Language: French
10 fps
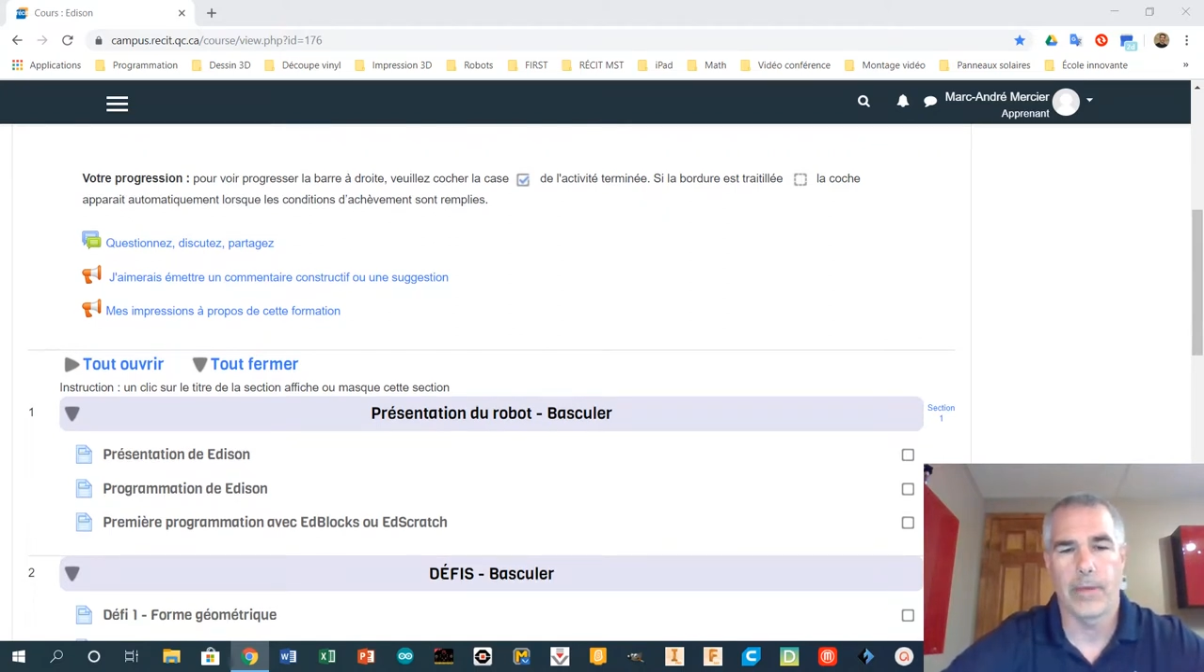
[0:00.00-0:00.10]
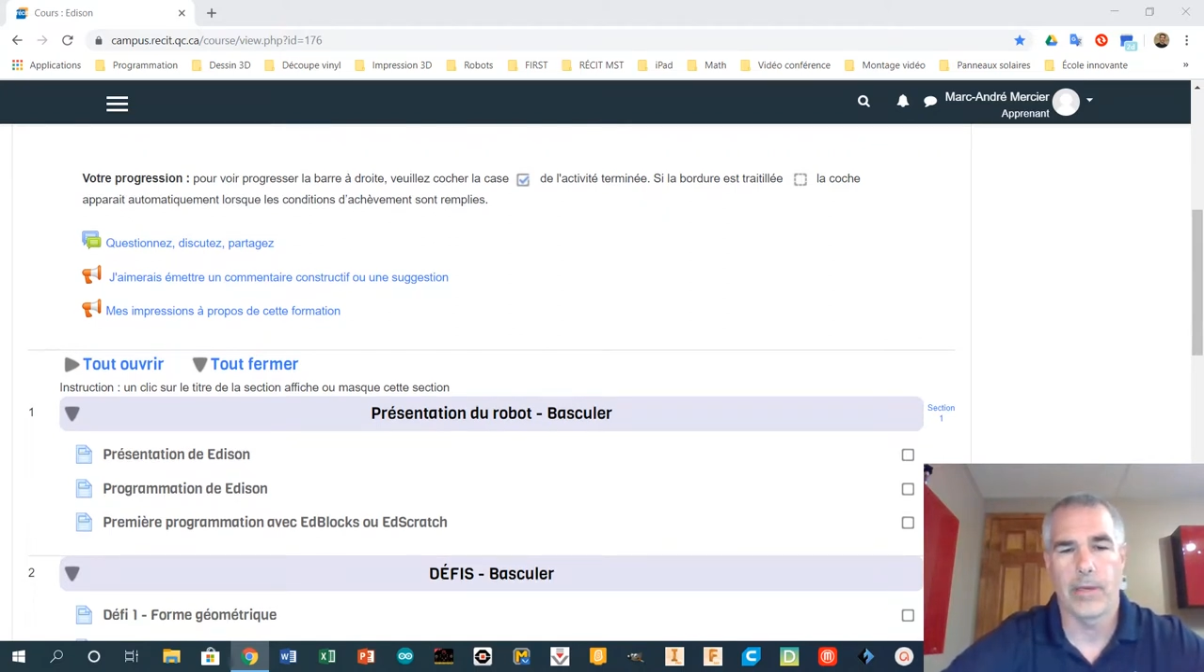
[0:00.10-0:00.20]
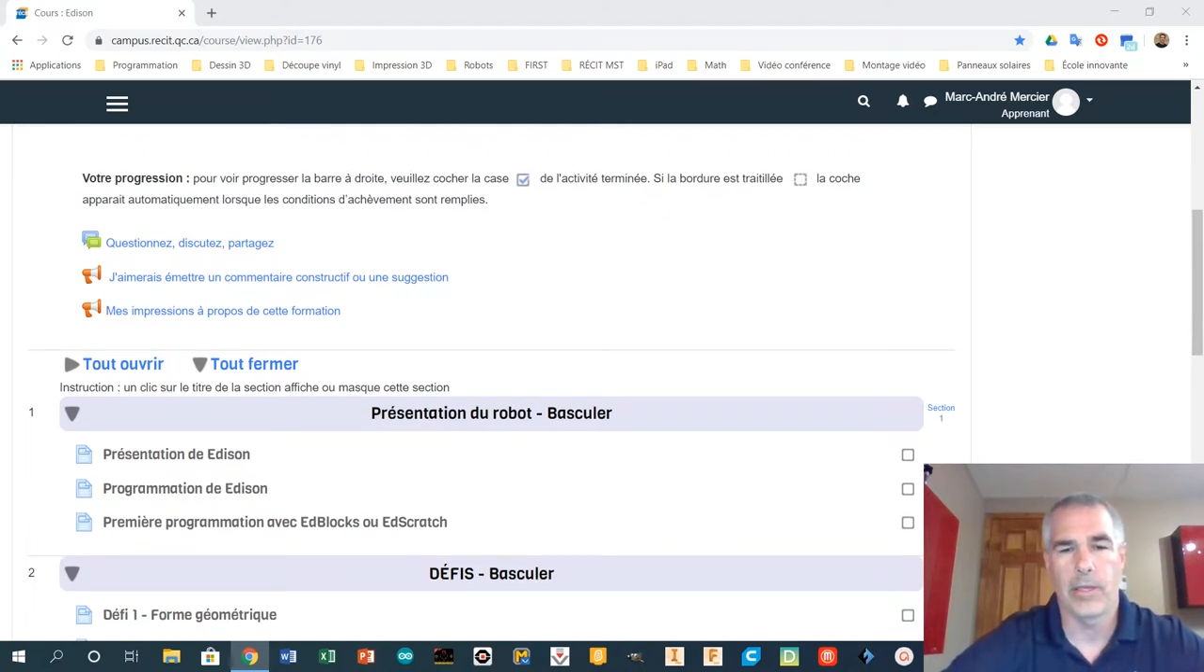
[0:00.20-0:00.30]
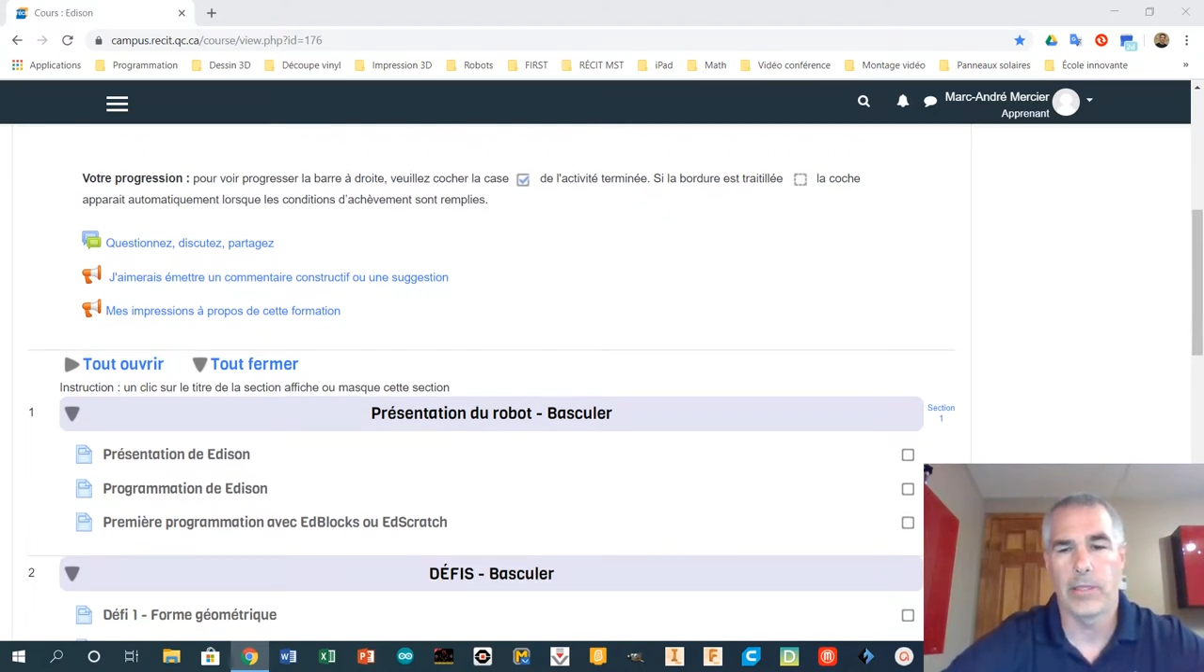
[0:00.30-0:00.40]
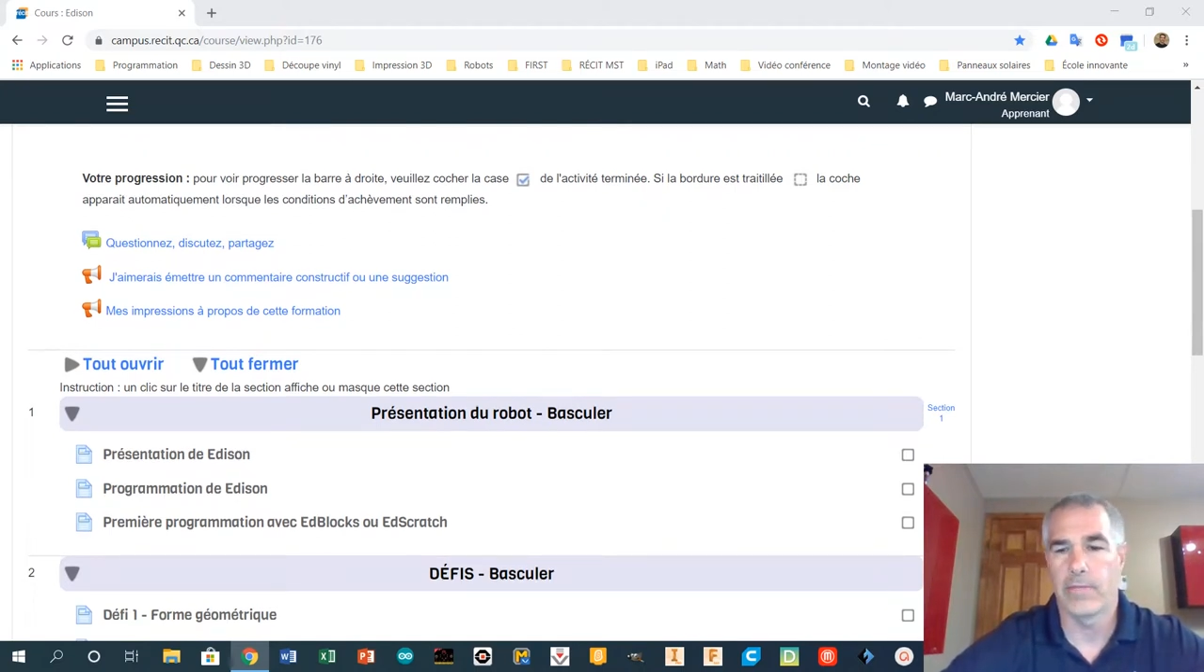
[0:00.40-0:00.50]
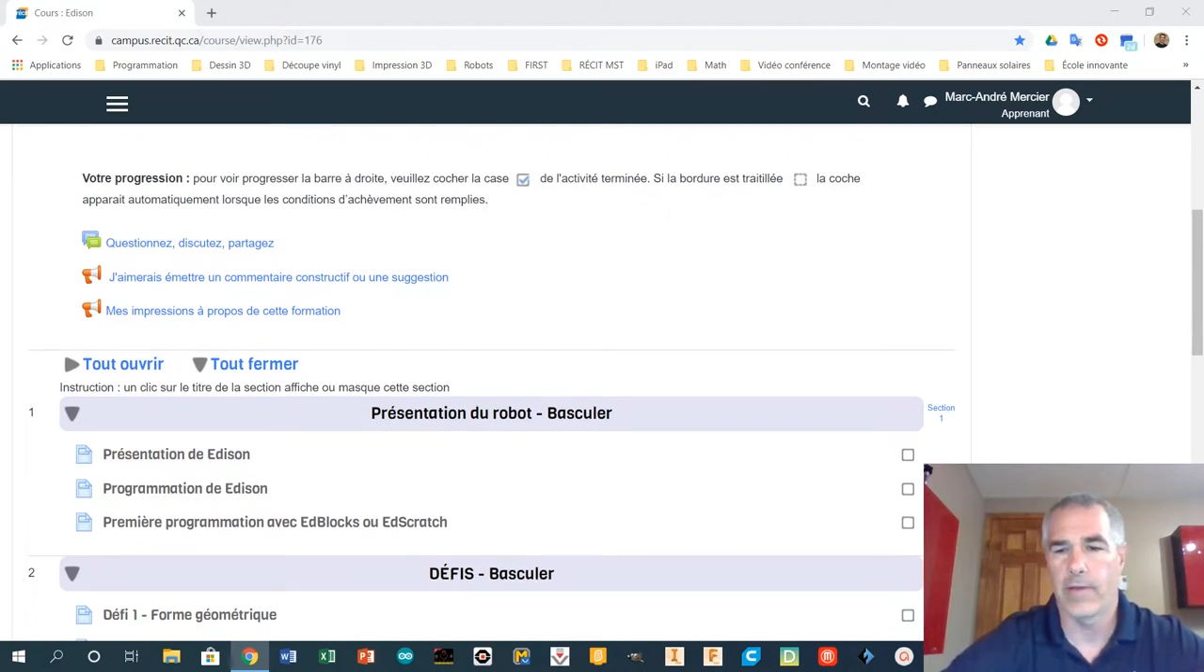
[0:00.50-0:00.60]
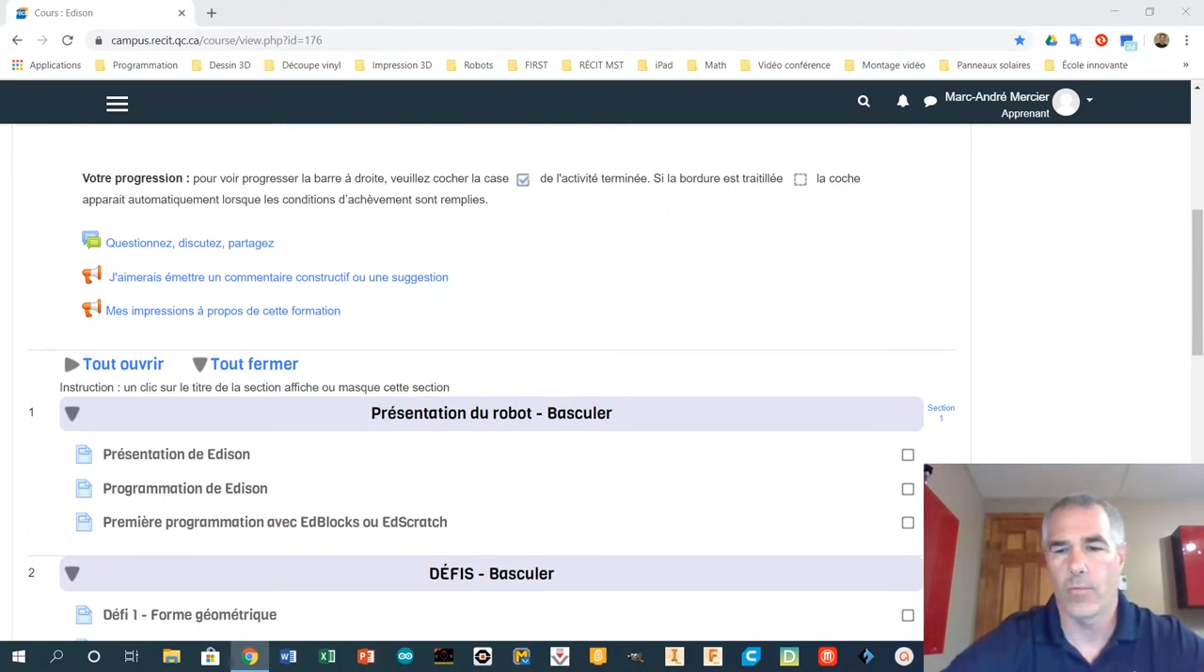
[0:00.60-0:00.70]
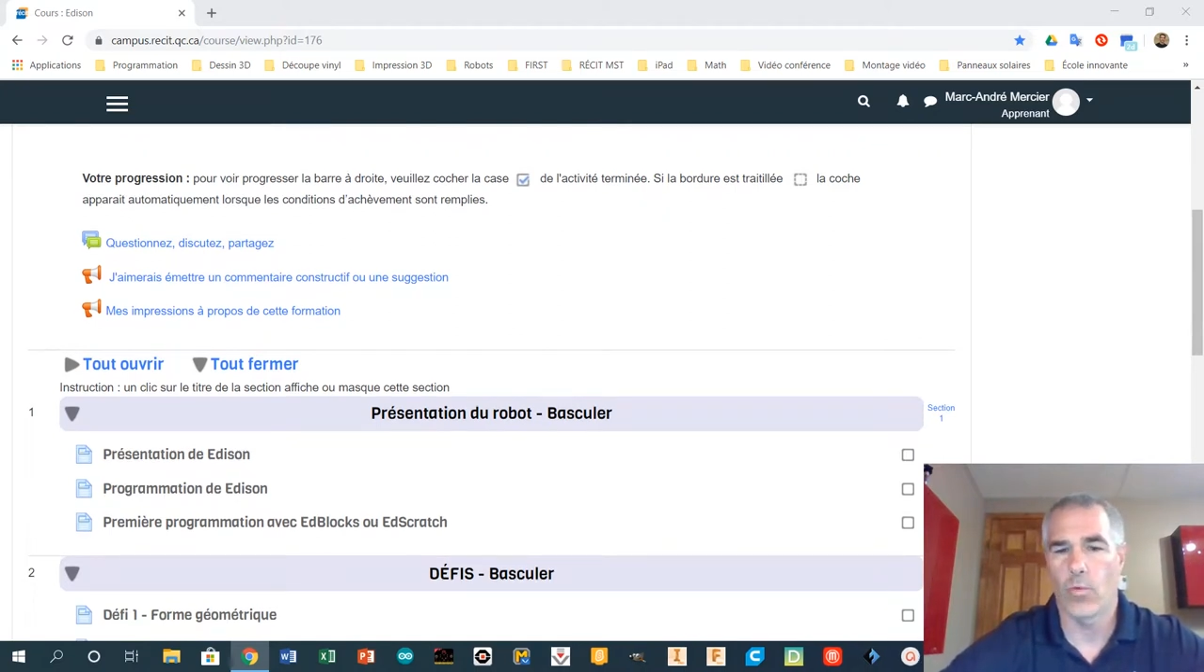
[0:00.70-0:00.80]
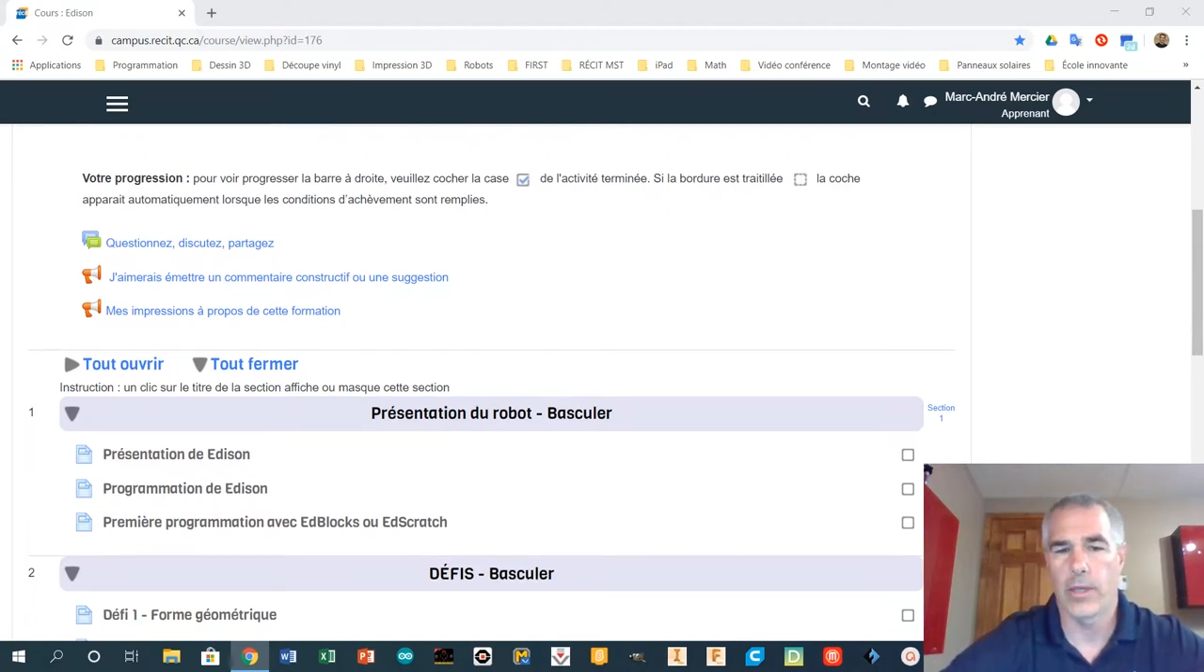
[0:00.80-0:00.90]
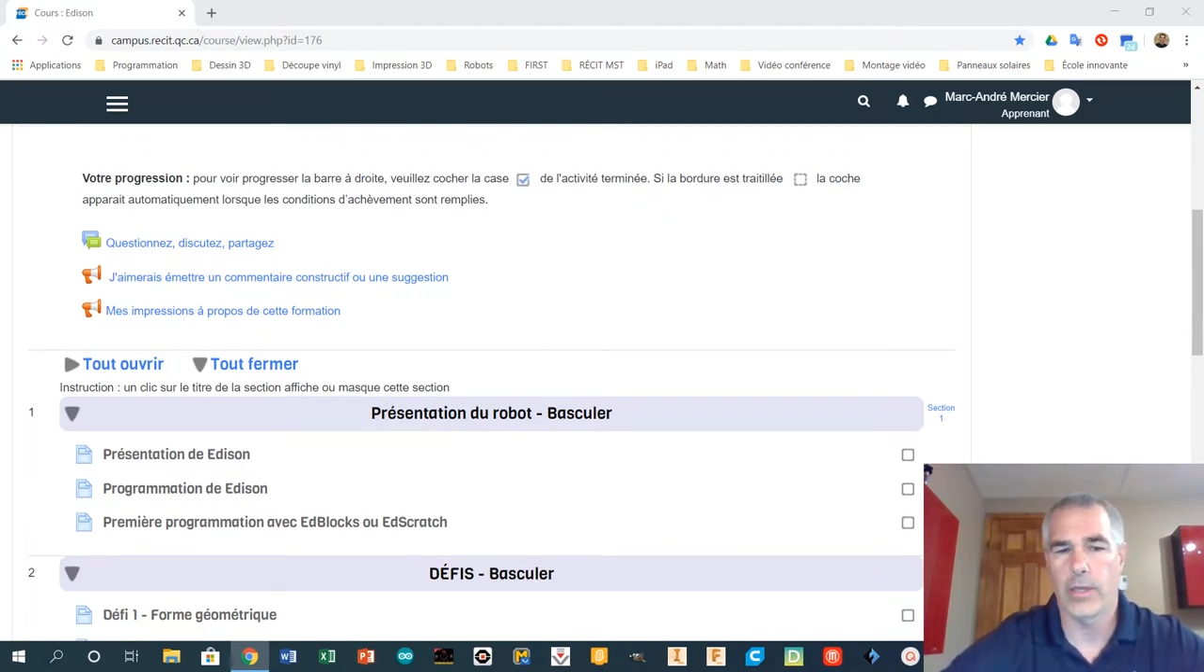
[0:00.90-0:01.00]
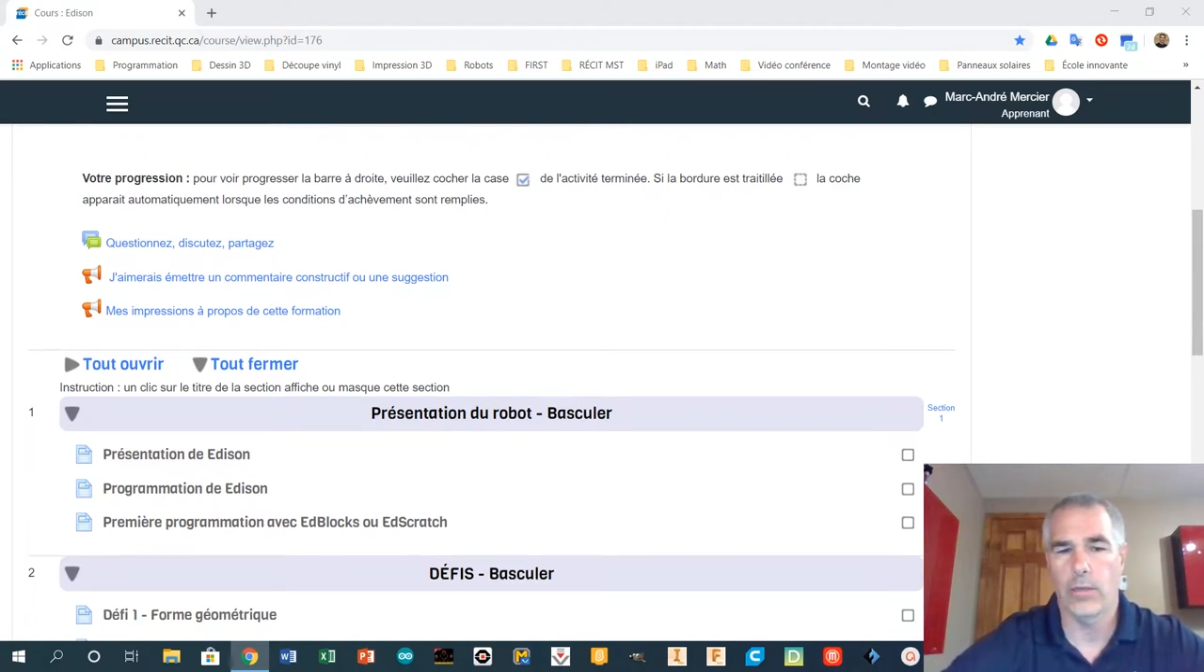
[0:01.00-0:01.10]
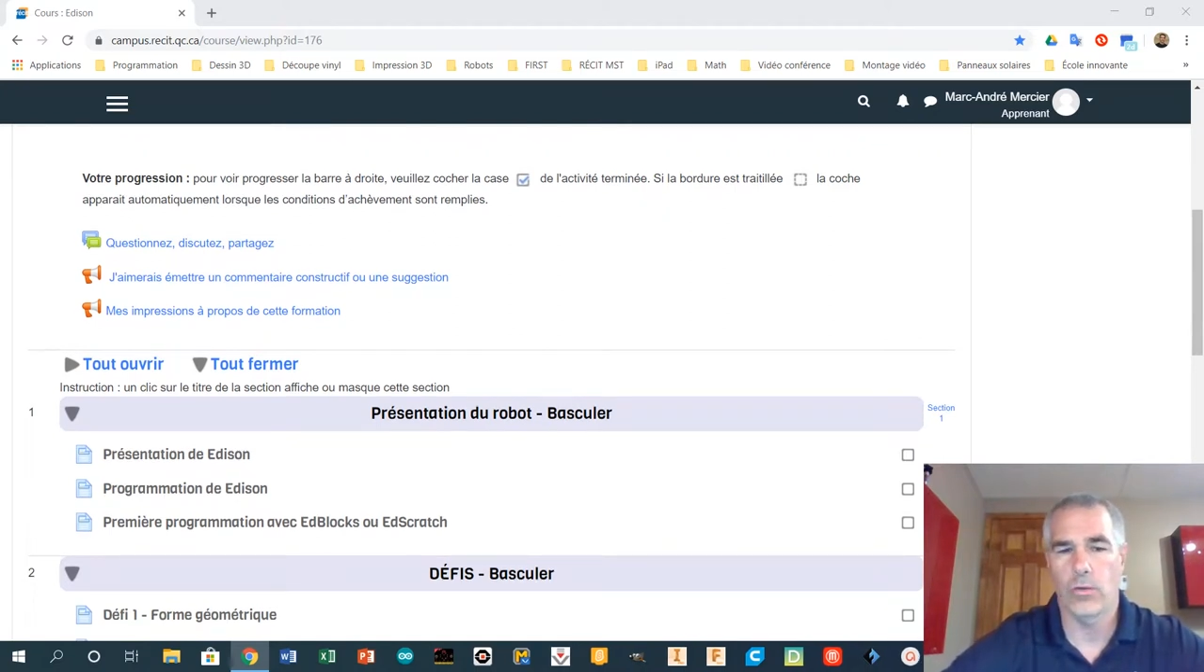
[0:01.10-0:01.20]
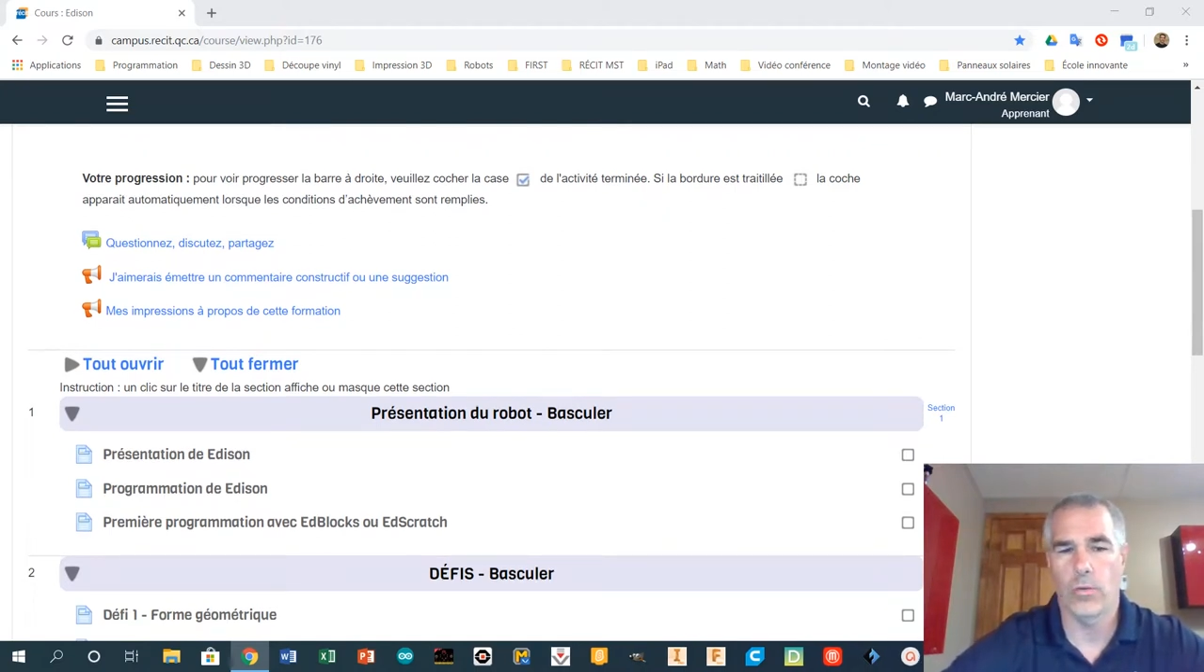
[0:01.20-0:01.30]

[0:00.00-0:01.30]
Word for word: et les divers moyens